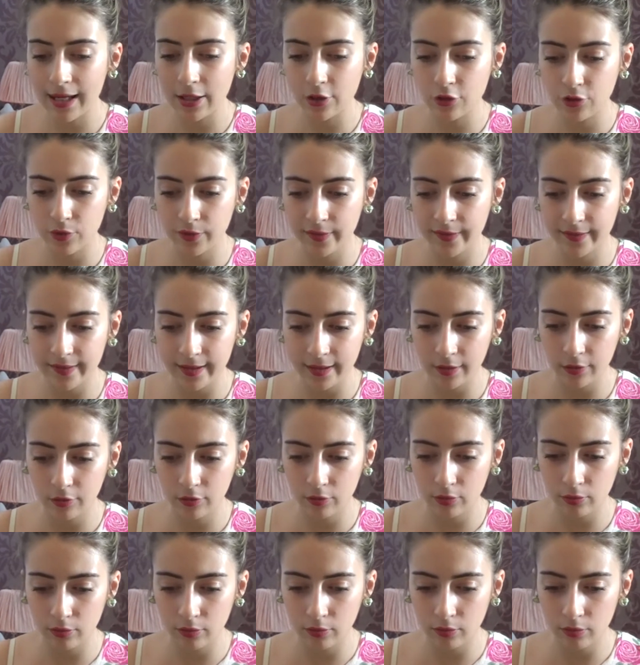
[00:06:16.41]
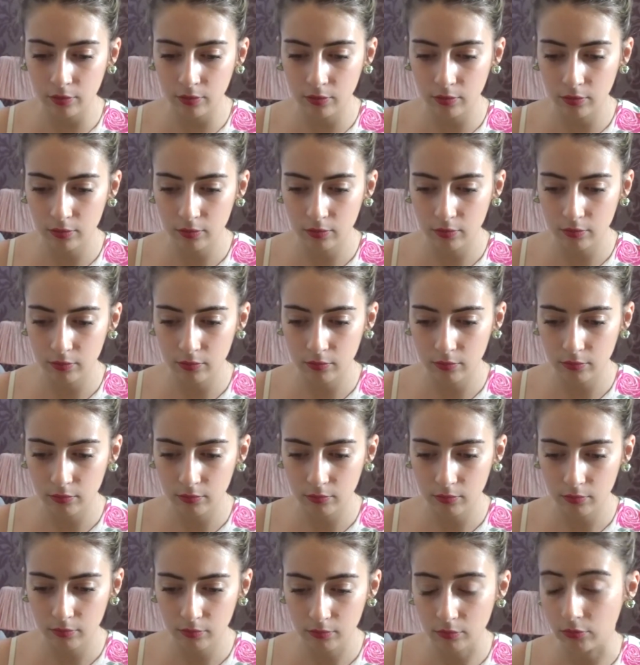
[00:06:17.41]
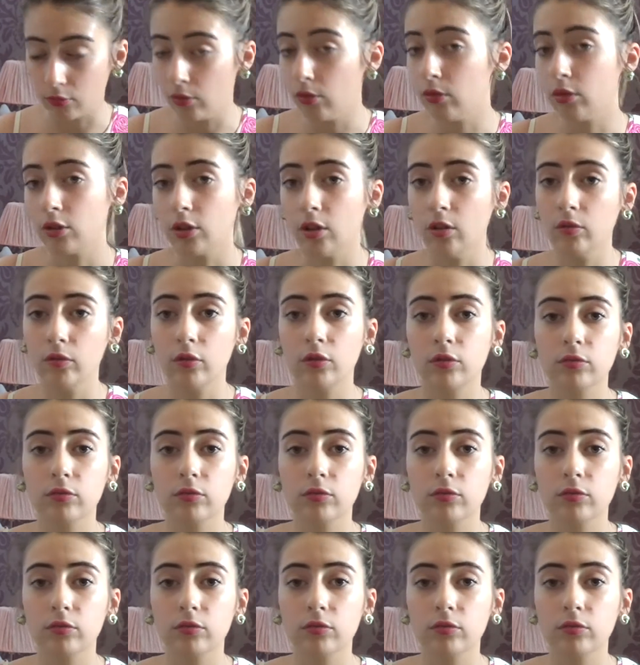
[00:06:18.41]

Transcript: et je sais que. Non, rien.